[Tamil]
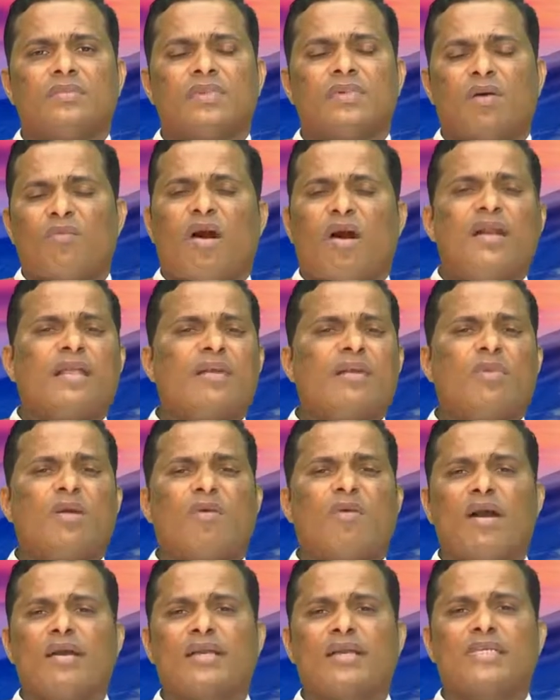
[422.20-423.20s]
நான் வாழ்கிற
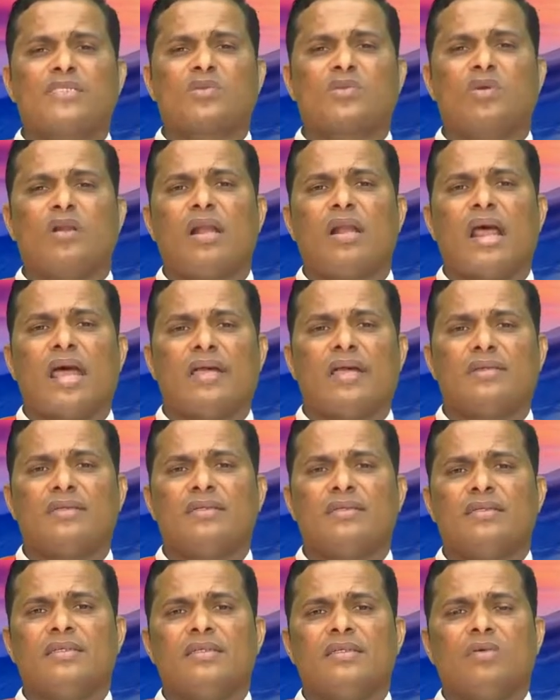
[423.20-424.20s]
வாழ்க்கை சூழல்ல
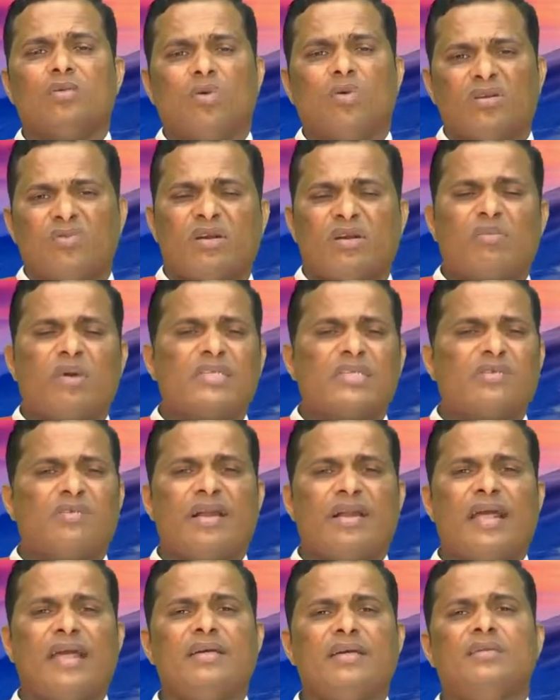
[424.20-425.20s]
ஒருவர்
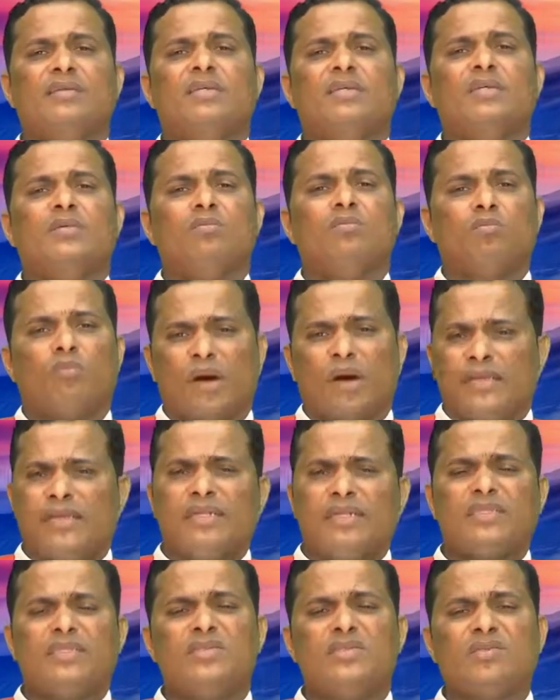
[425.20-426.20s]
மற்றவரை
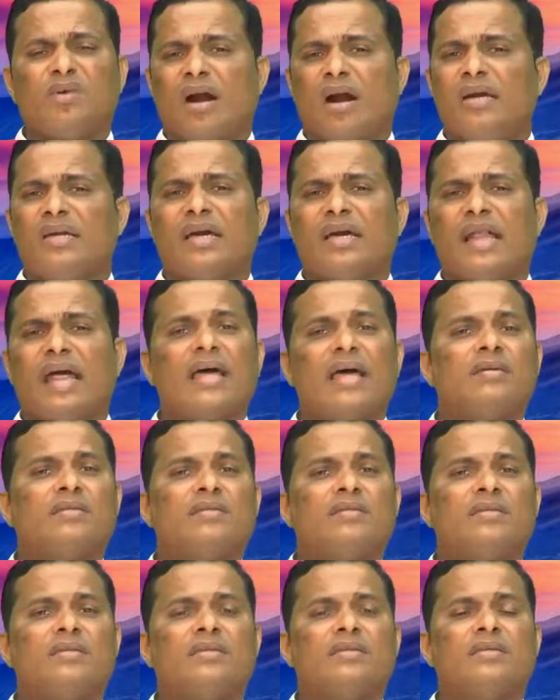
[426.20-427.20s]
மதித்து வாழ்கிற
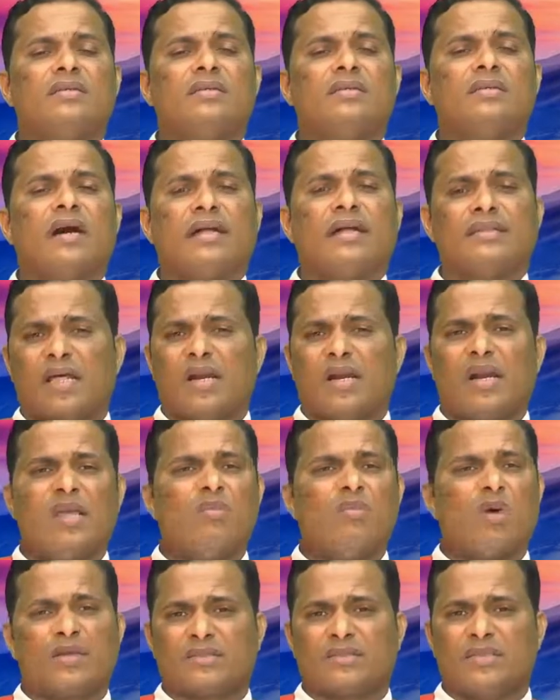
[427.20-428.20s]
அந்த
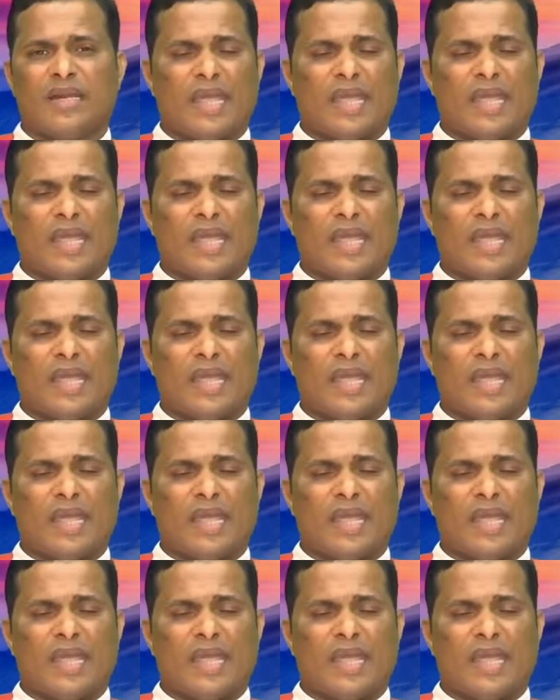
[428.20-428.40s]
அருளையும் ஆசிரியை